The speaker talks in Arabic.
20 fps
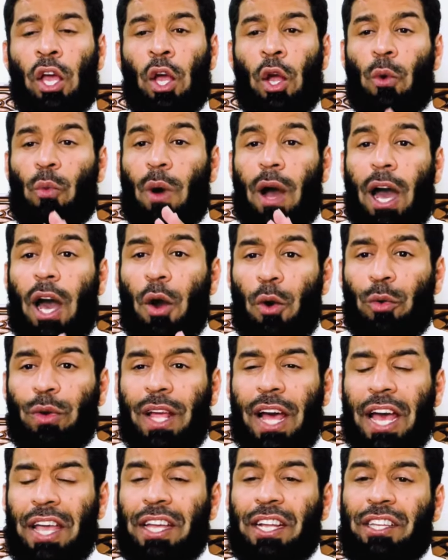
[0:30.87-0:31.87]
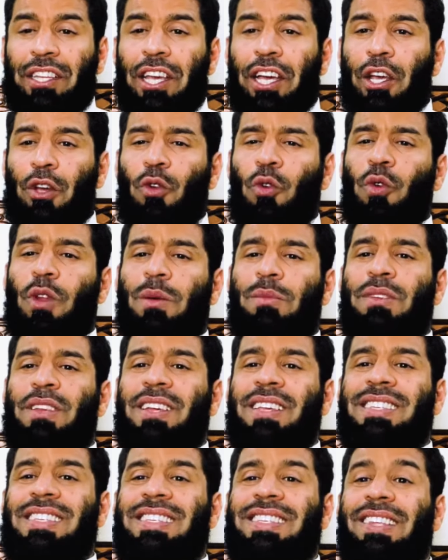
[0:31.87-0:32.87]
وهؤلاء ينتقلون من
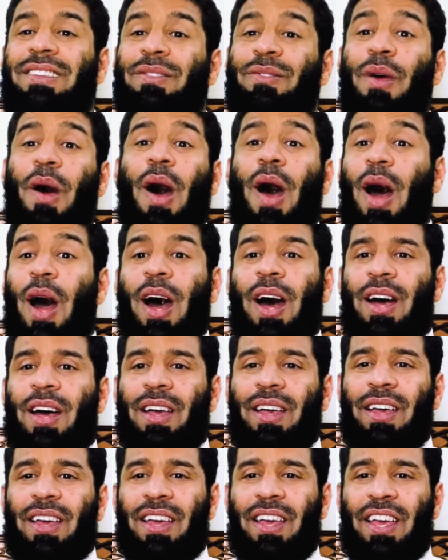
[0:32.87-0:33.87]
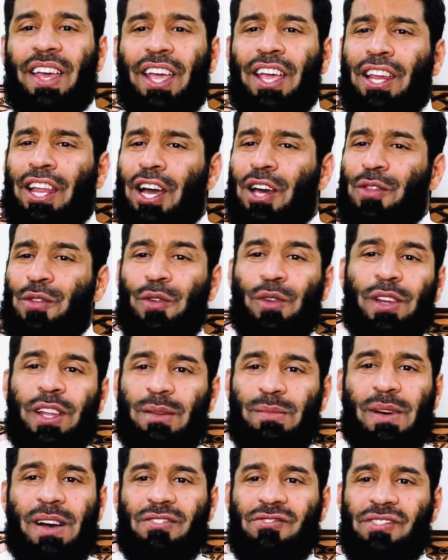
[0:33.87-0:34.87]
عز الطاعة إلى ذل
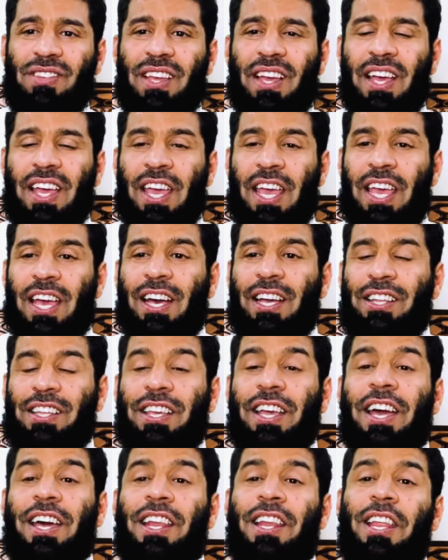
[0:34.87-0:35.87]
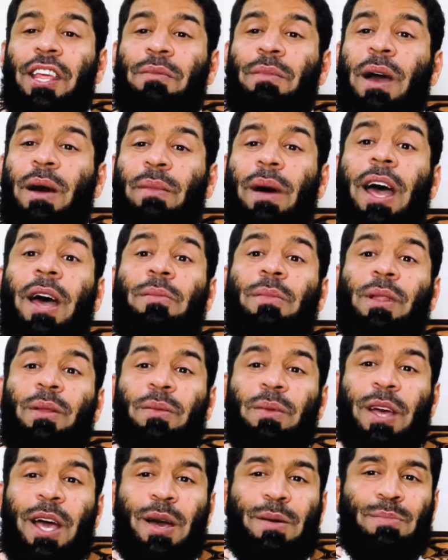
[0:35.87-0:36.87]
المعصية قد كان الإمام أحمد
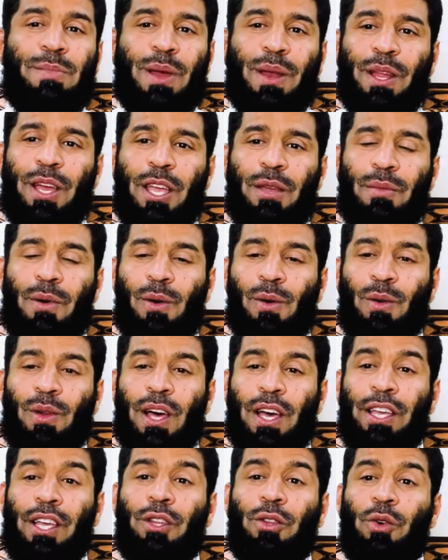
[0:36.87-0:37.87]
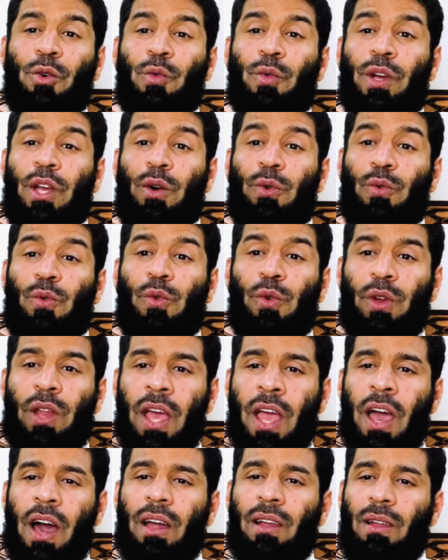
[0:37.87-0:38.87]
بن حنبل رحمه الله يدعو ويقول
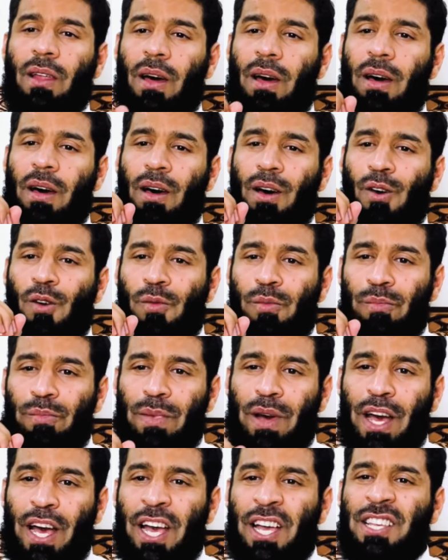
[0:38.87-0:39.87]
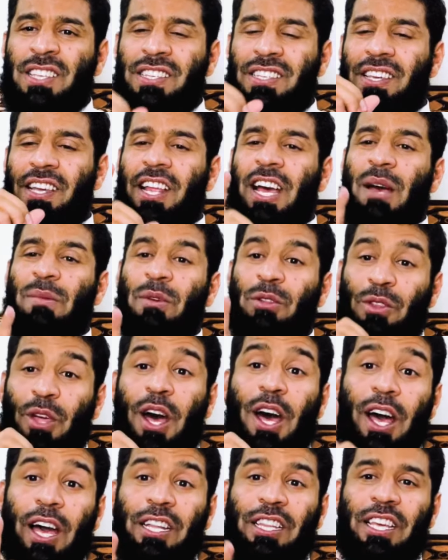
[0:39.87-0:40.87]
اللهم أعزنا
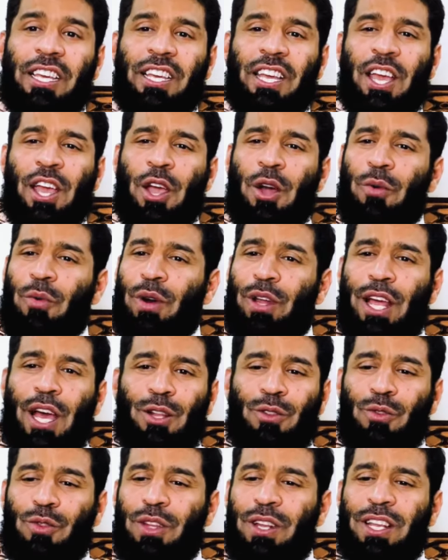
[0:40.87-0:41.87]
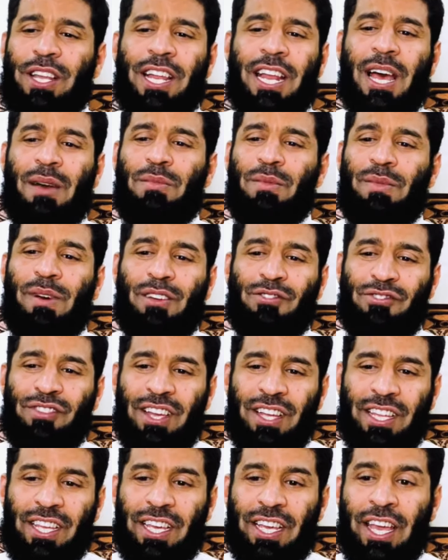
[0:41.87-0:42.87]
بطاعتك ولا تذلنا
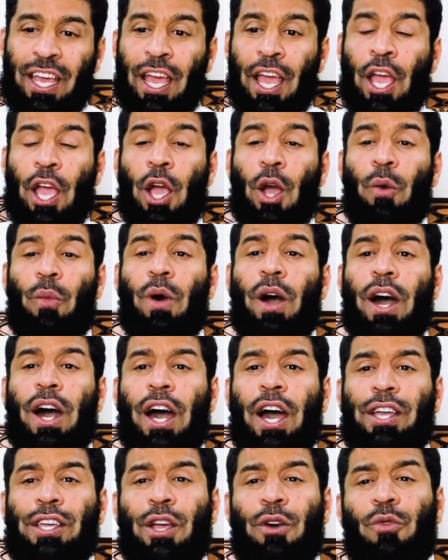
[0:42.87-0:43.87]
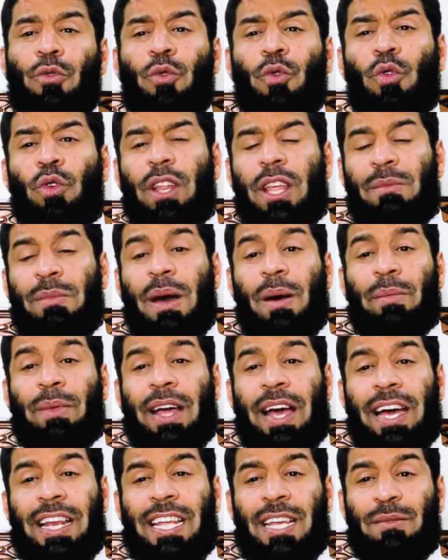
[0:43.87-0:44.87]
بمعصيتك ويقول الإمام
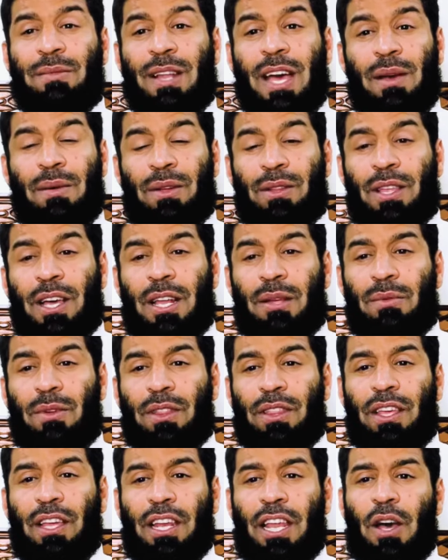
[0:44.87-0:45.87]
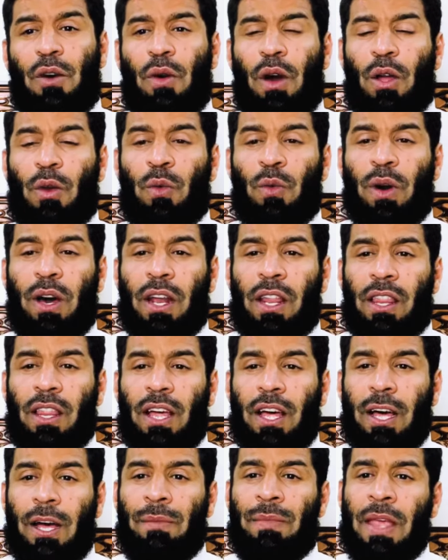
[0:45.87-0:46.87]
علي بن أبي طالب رضي الله عنه
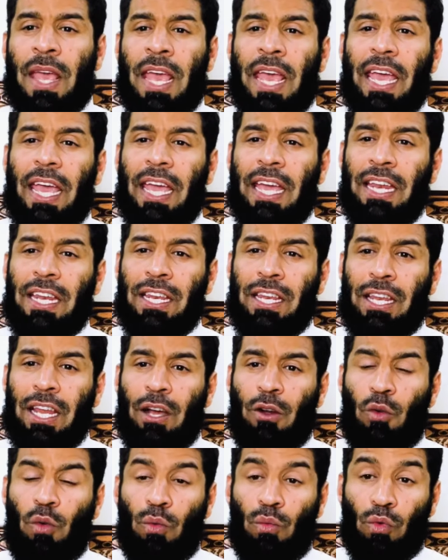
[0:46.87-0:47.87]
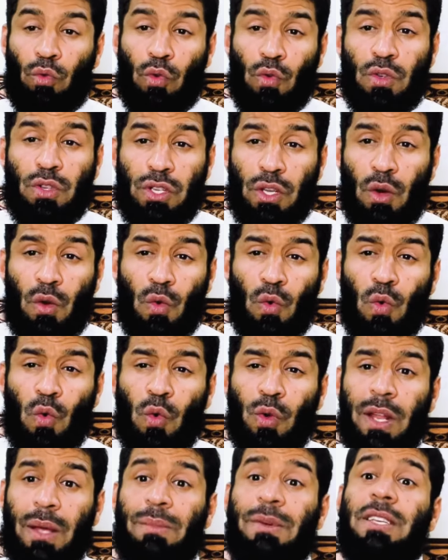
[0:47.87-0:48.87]
وأرضاه إنكم
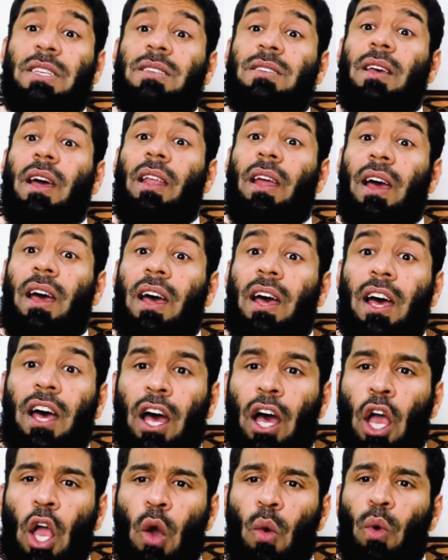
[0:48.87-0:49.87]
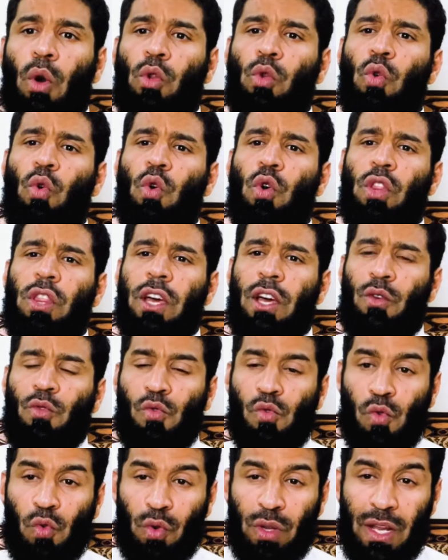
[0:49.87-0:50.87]
تنصرون بالصلاة
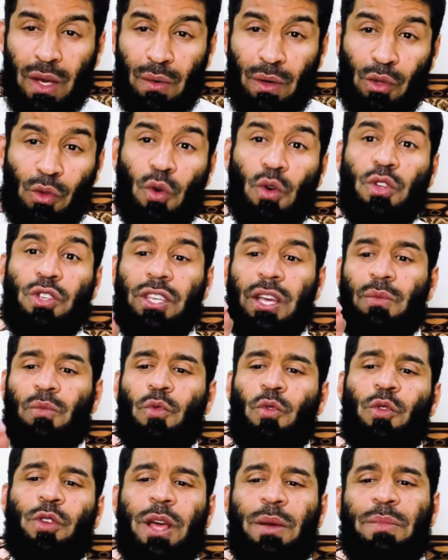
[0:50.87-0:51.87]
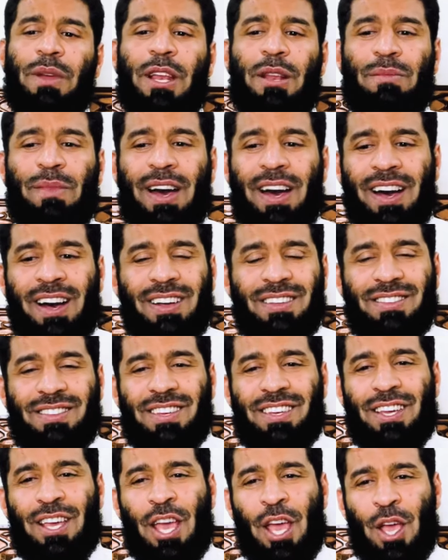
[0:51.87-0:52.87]
وتخذلون وتهزمون
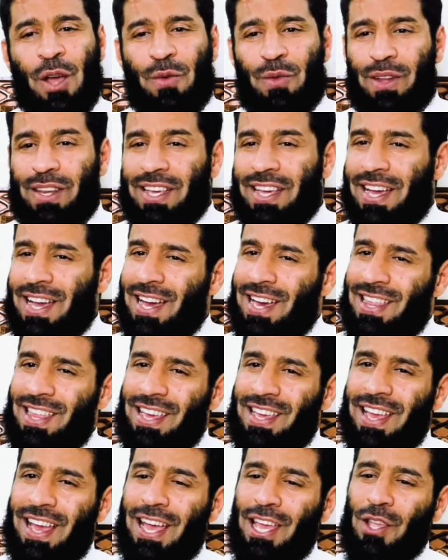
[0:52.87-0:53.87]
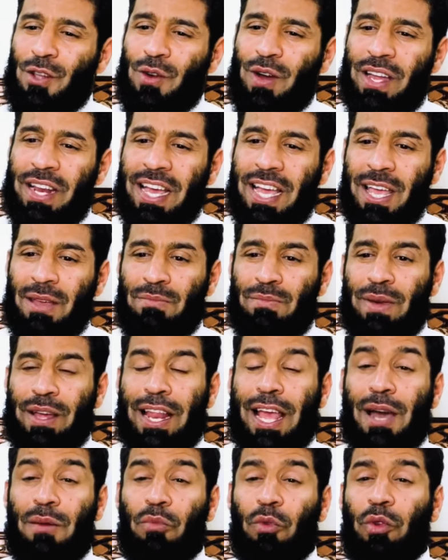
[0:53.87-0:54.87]
بالمعاصي ولهذا يا أيها الأحبة
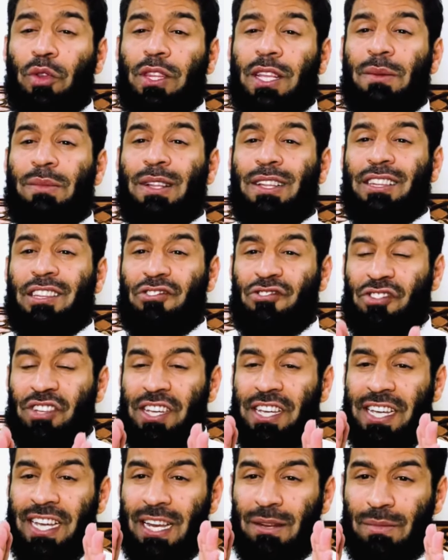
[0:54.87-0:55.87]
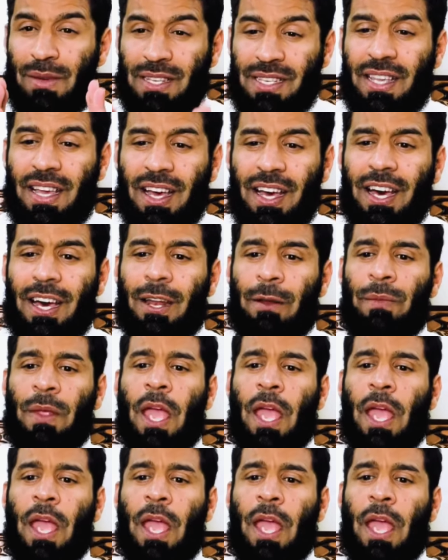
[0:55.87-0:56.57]
لا بد من تصحيح المسار